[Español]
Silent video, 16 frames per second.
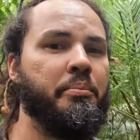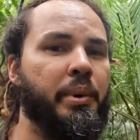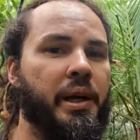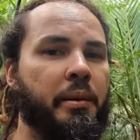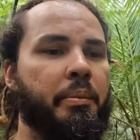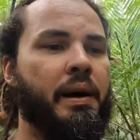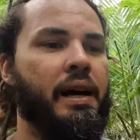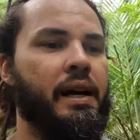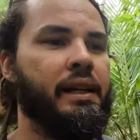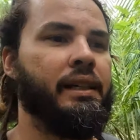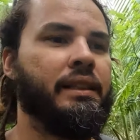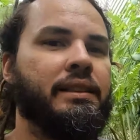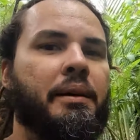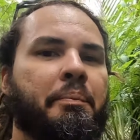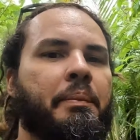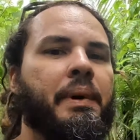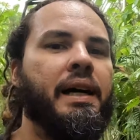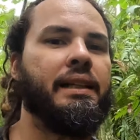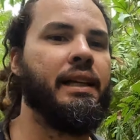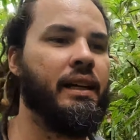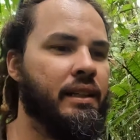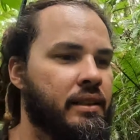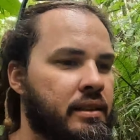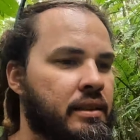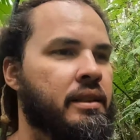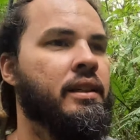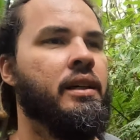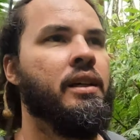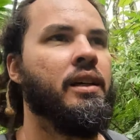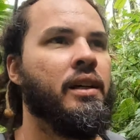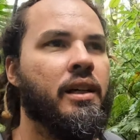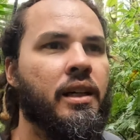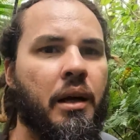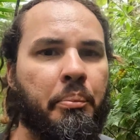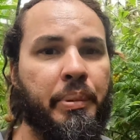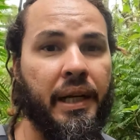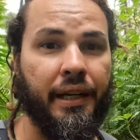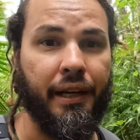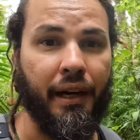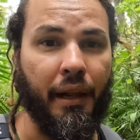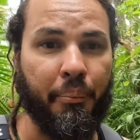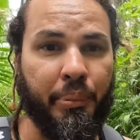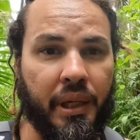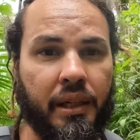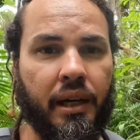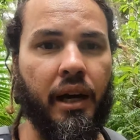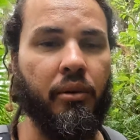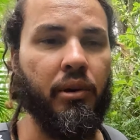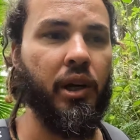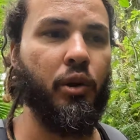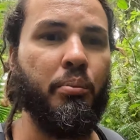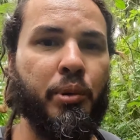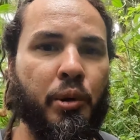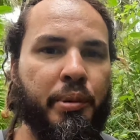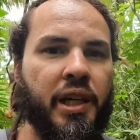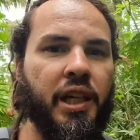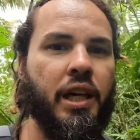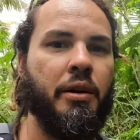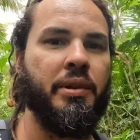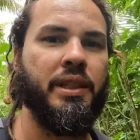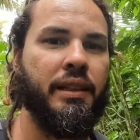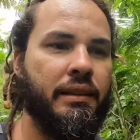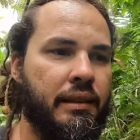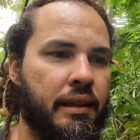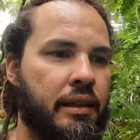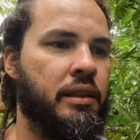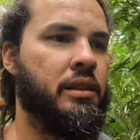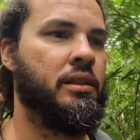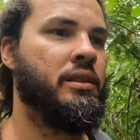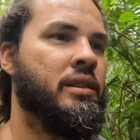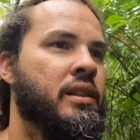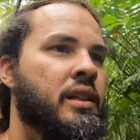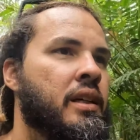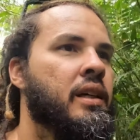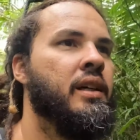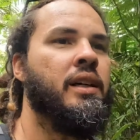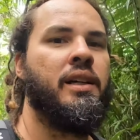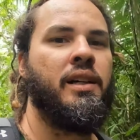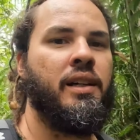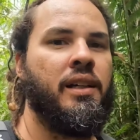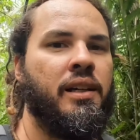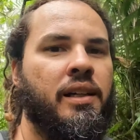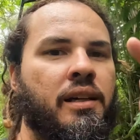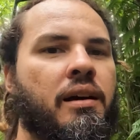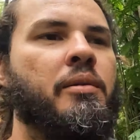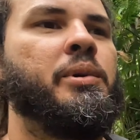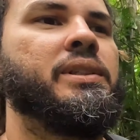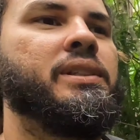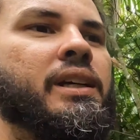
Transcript: preparen esas patas, las piernas, las piernas, habla con propiedad, mi gente. Vamos a